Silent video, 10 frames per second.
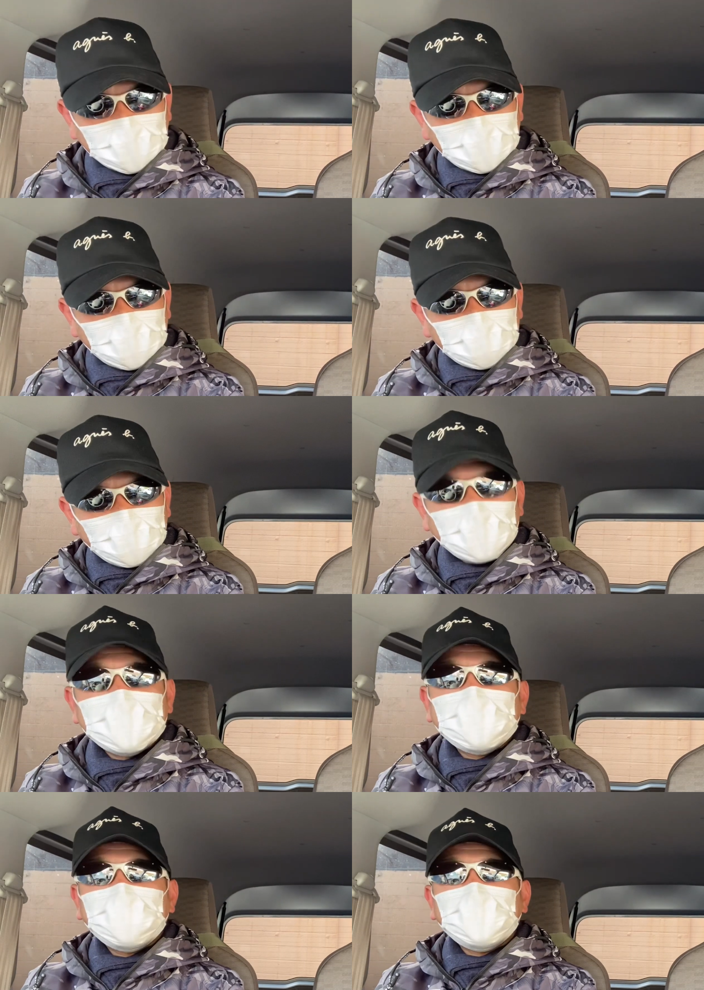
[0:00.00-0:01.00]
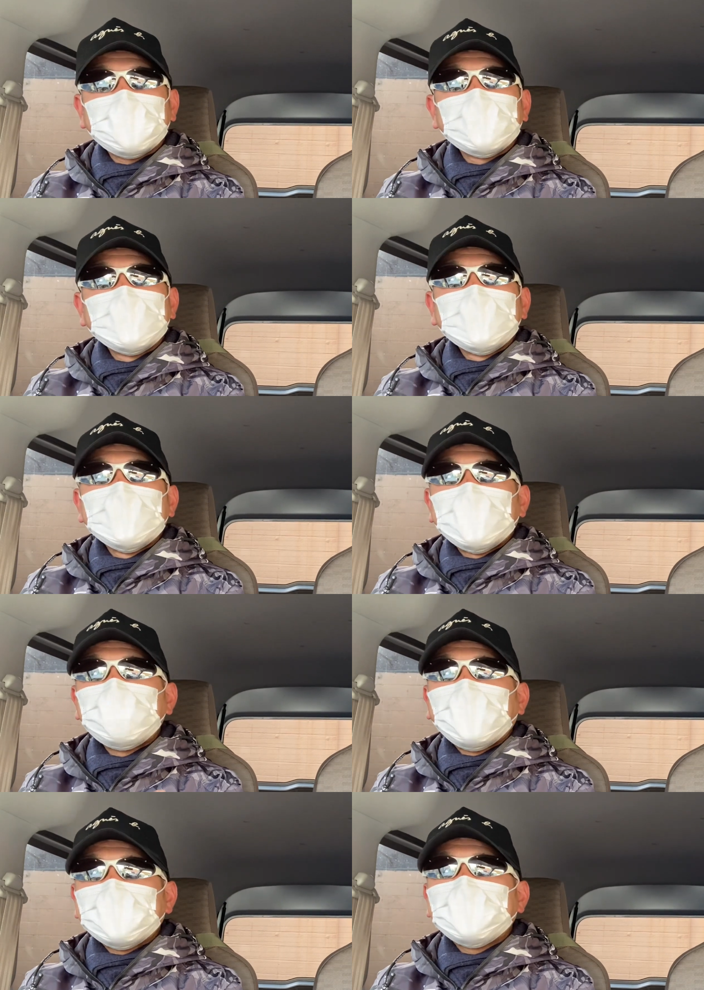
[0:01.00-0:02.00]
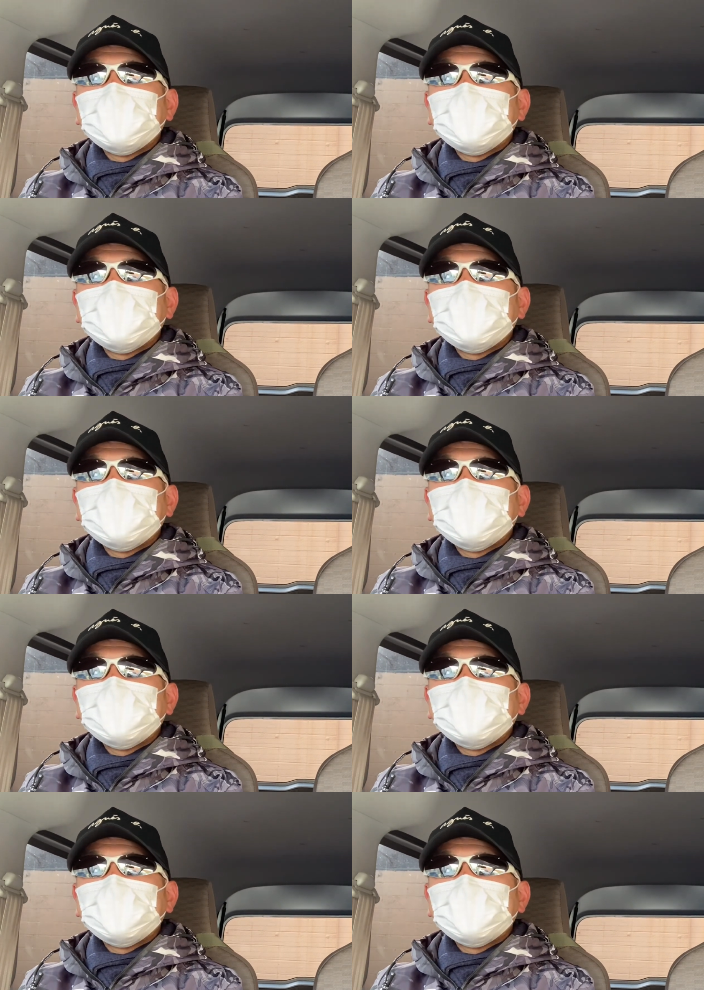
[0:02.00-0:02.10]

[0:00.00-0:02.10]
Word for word: ていうのが一番今合ってん